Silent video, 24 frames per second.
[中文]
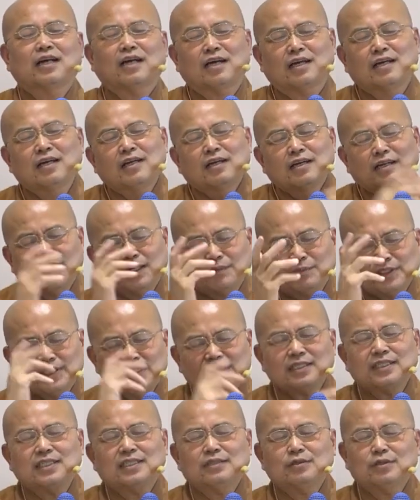啊，那么
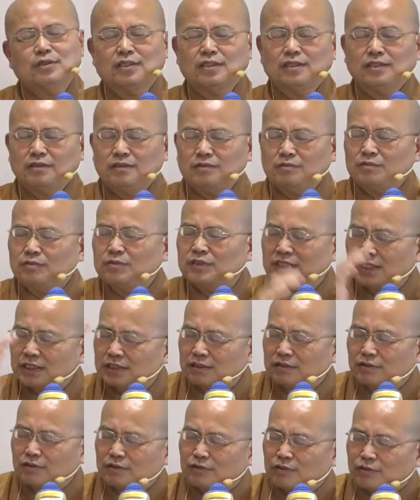这里
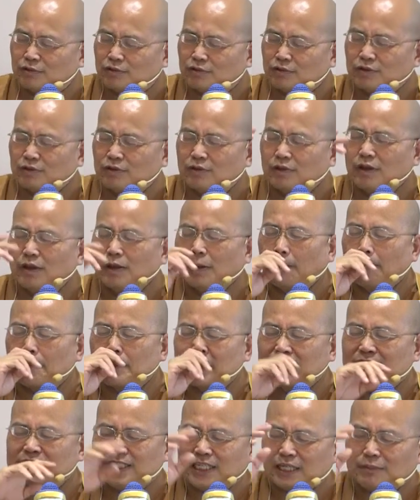是。”
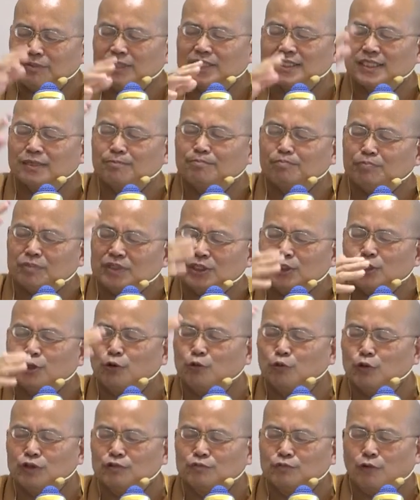前面是比
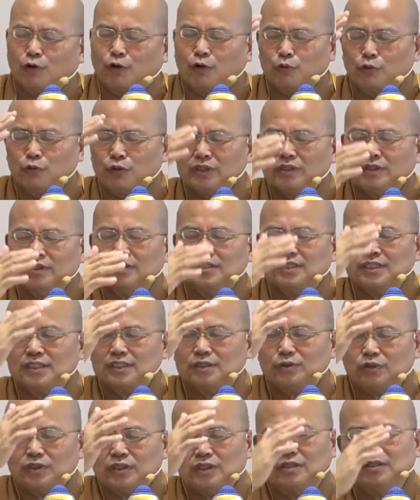丘问佛，云而
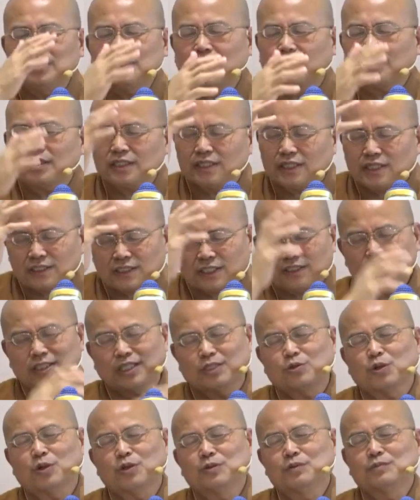知，云而见，可以得
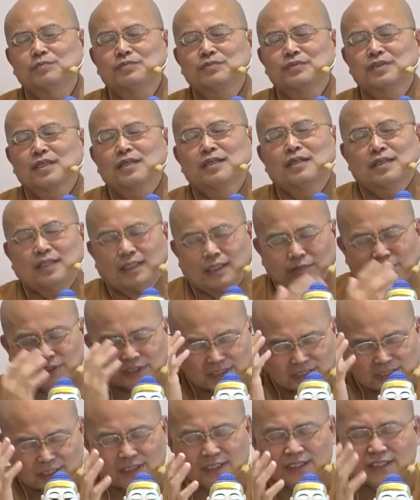解脱。那么
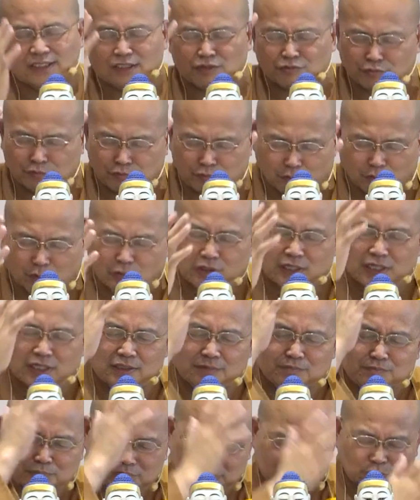这里是佛
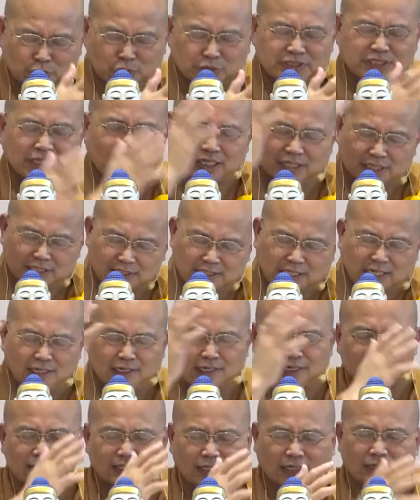跟比丘讲，跟阿
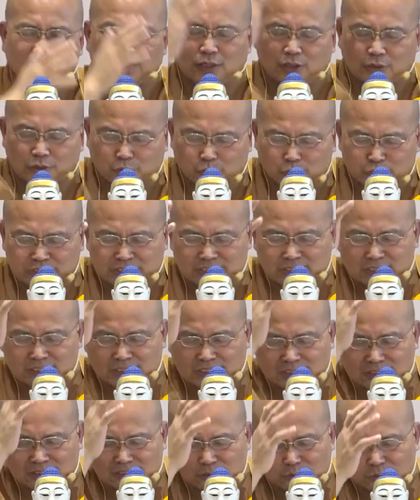难讲，如实
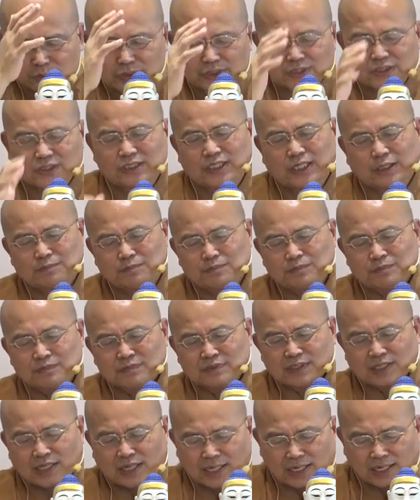知，如实见，
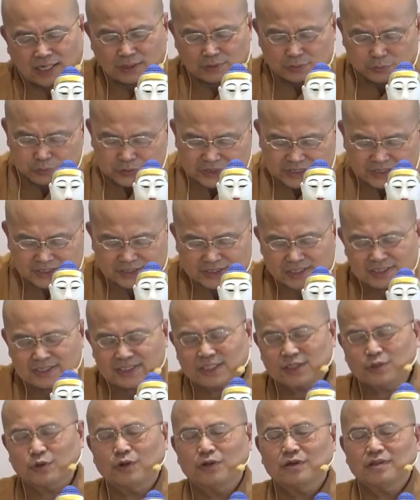啊，如此得
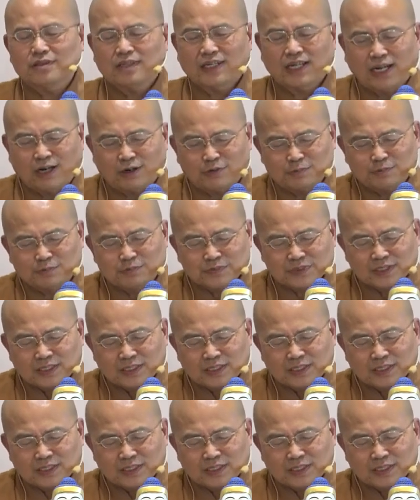解脱。好，